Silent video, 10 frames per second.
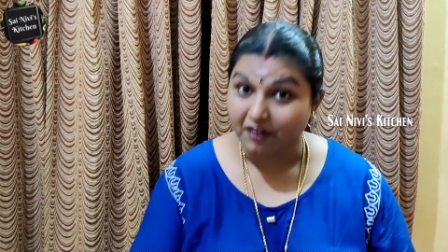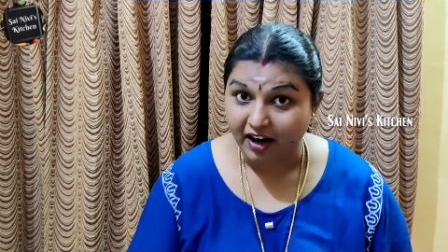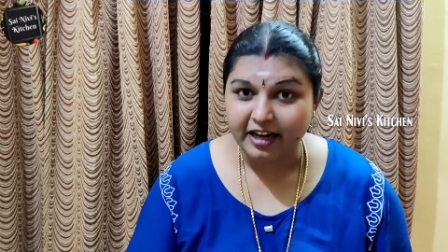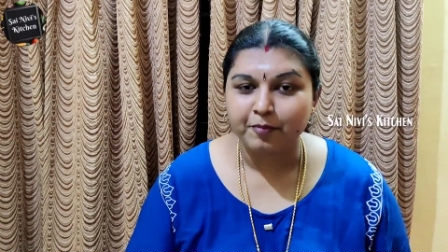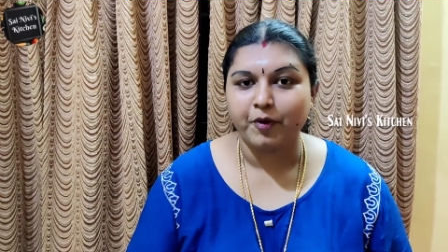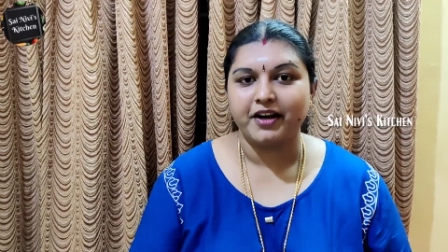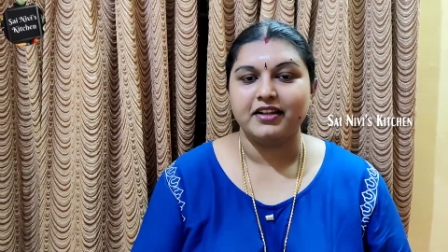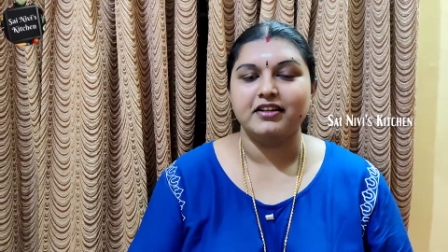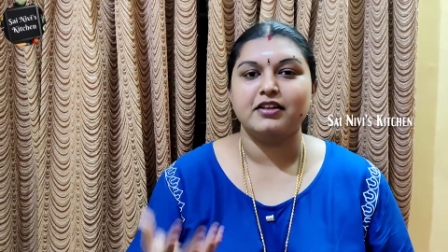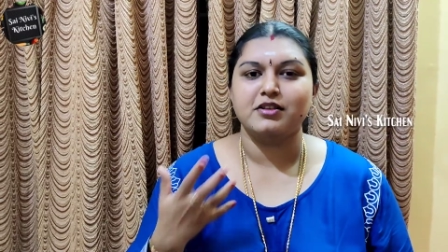வாடி
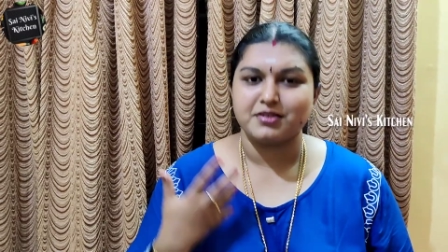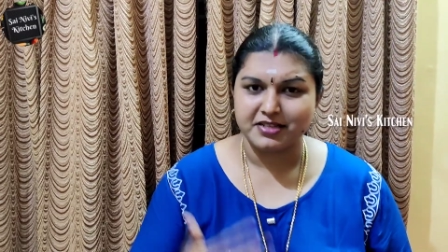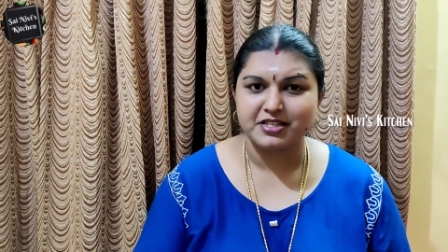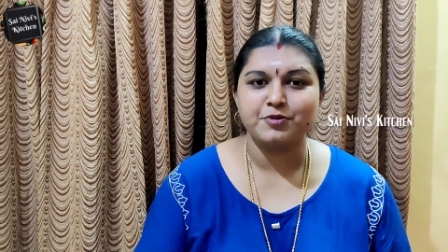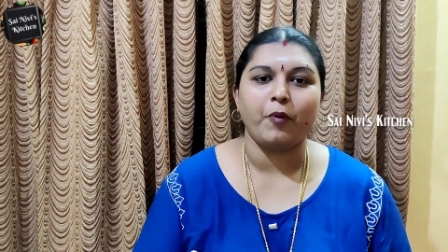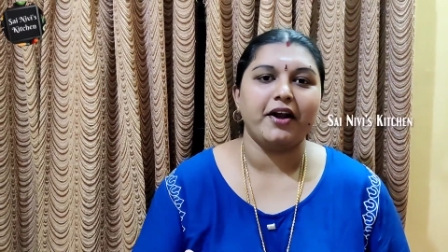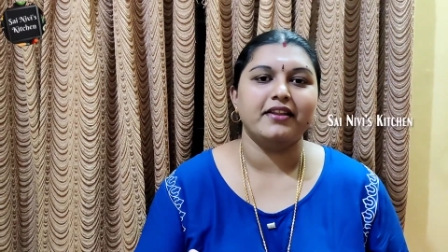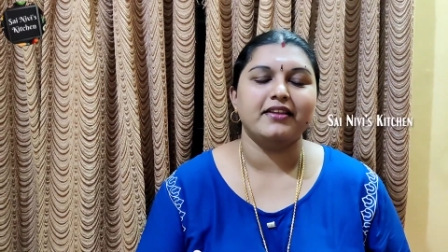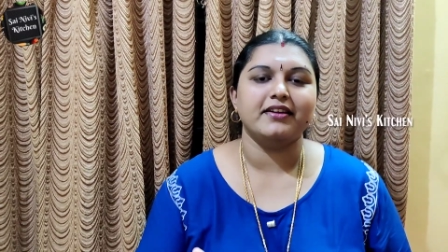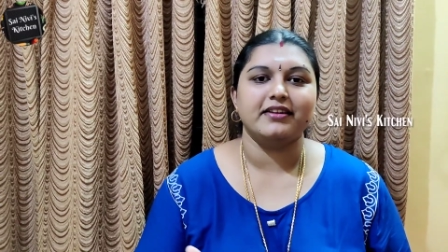போயிடுது நொசைஞ்சு
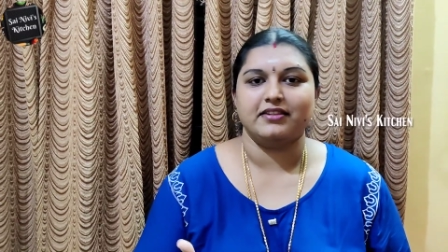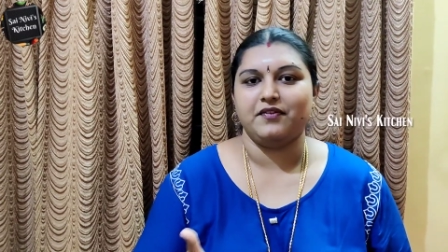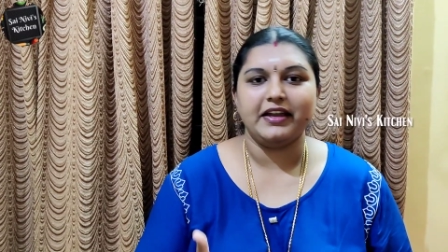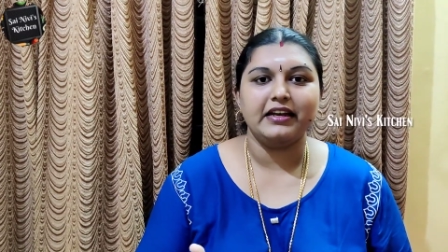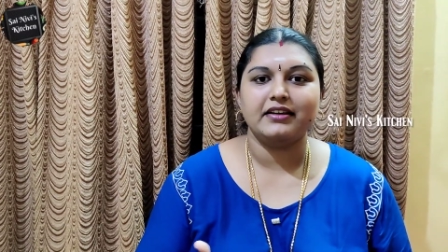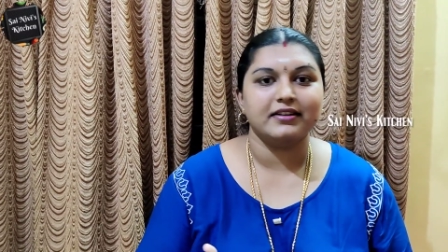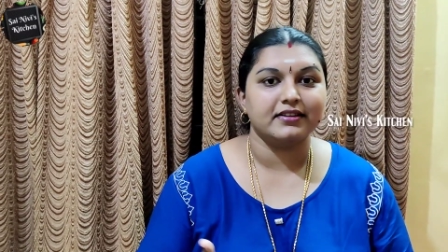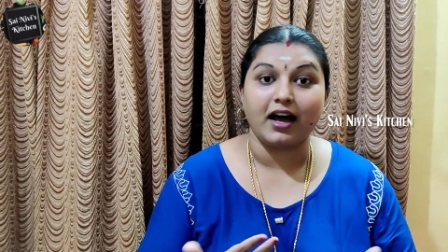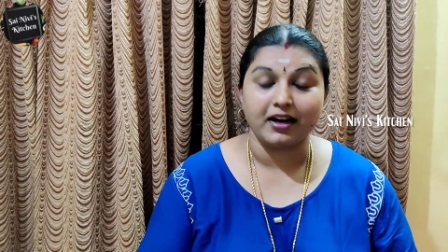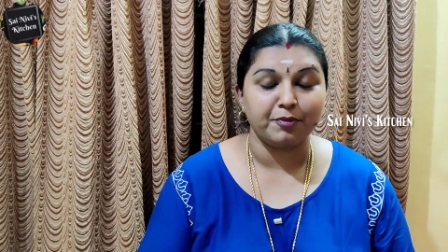போயிடுது இந்த வெயிலுக்கு
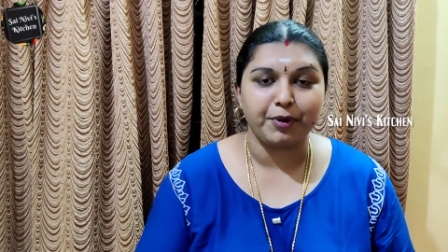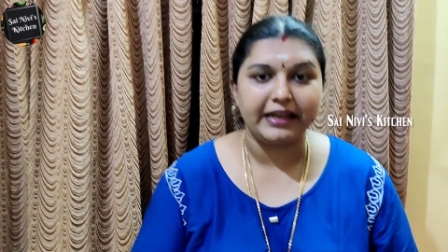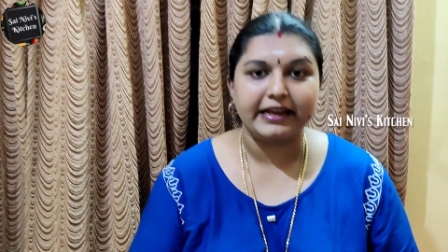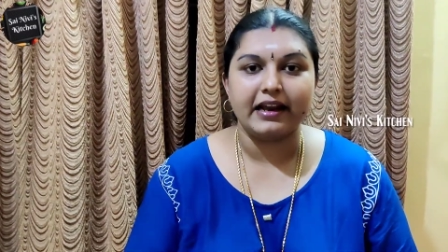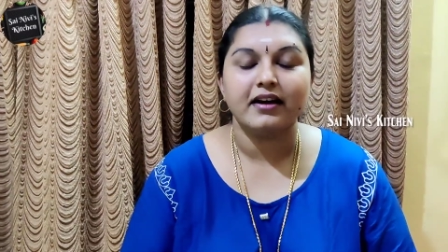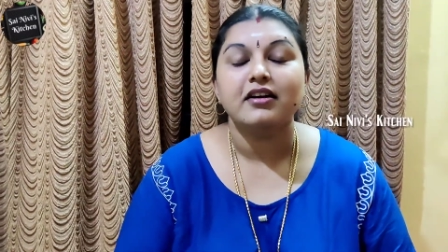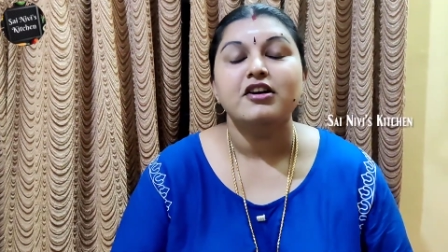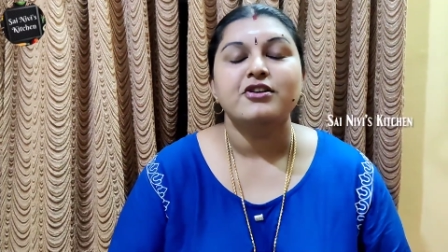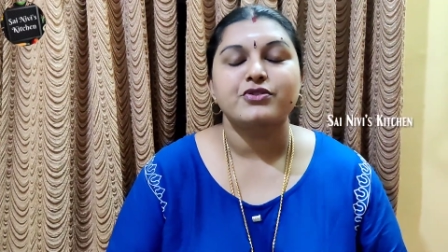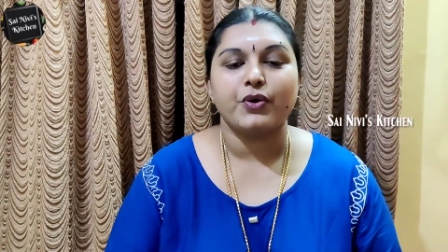தாக்கு பிடிக்கல
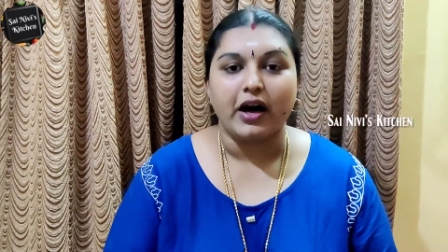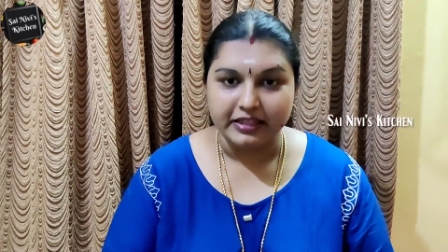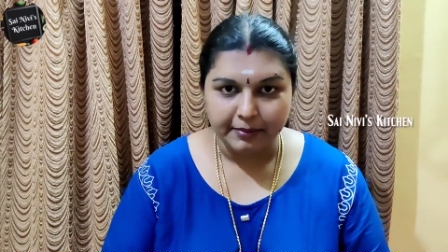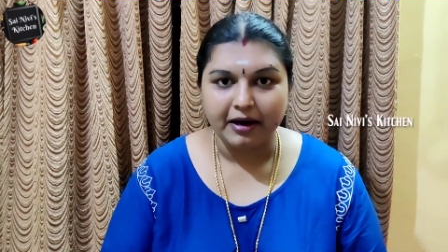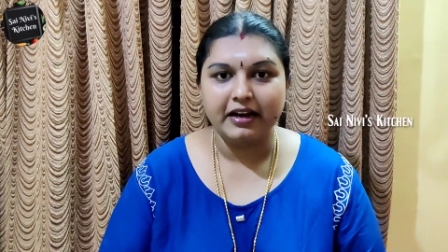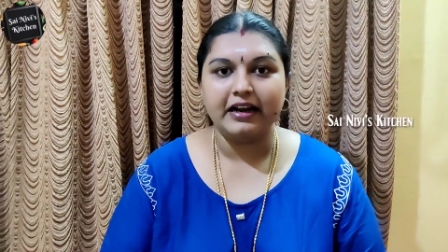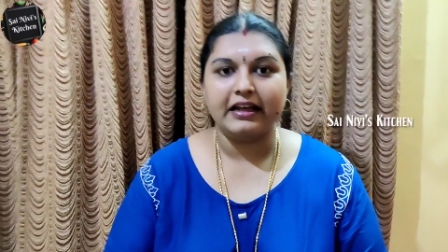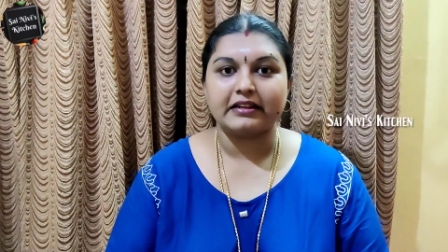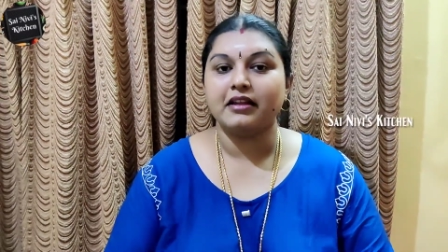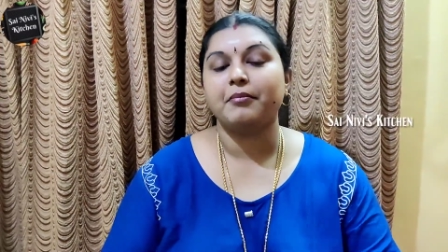ஸோ அந்த மாதிரி
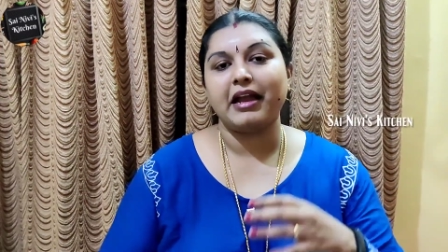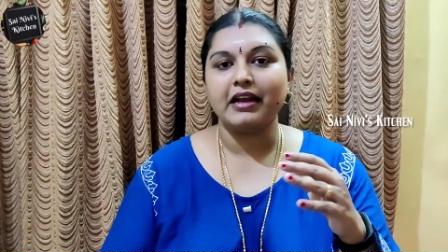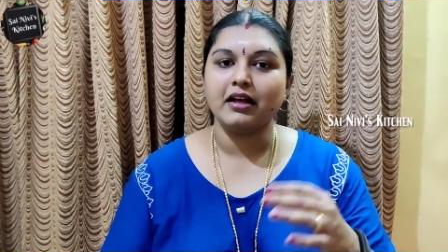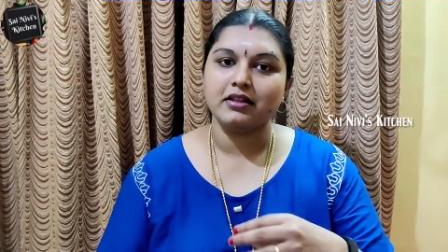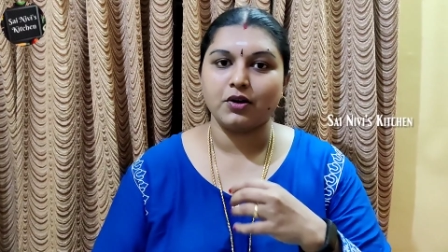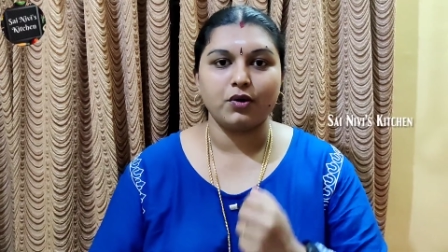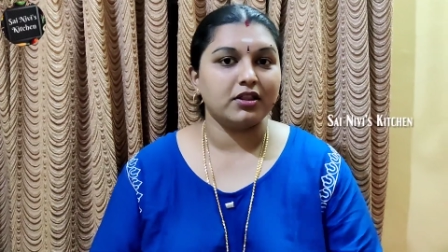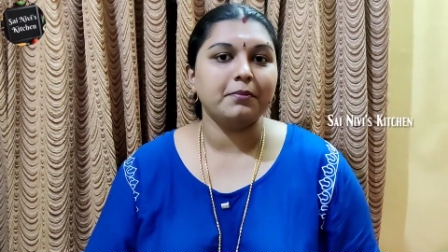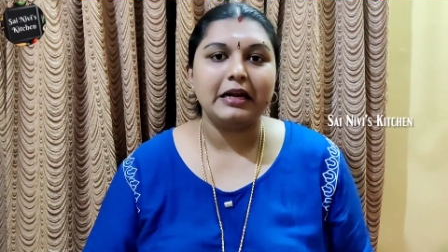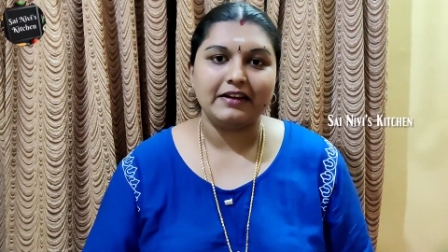நேரத்தில் மெயினாக அந்த
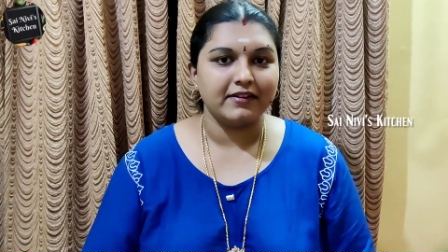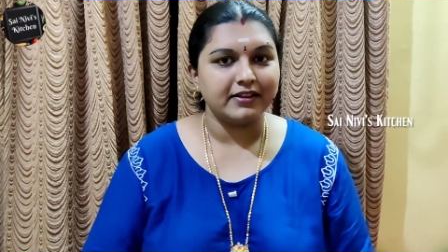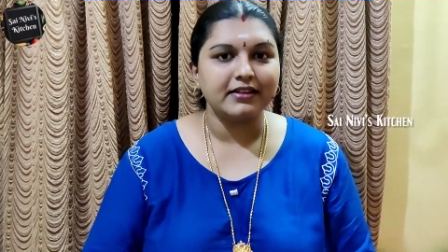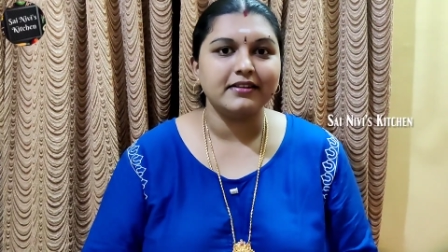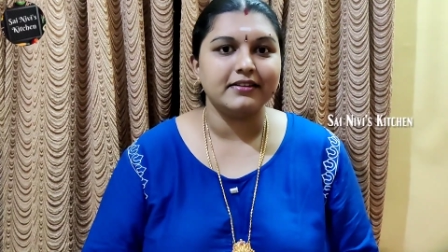கொத்தமல்லி வந்து